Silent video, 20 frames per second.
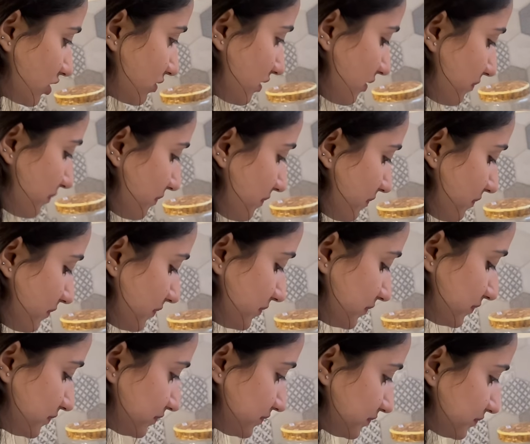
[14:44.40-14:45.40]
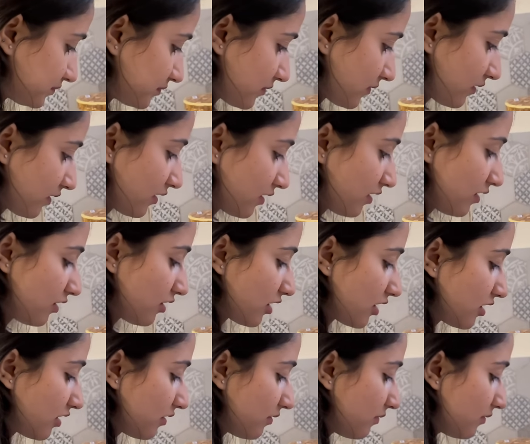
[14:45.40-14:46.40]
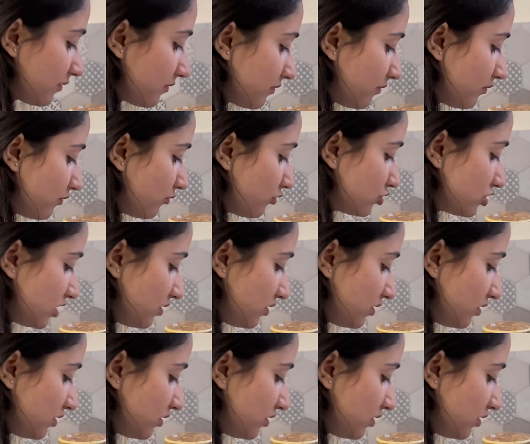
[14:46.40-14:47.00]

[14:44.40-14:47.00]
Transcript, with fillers: और तुझे कितनी खानी थी कम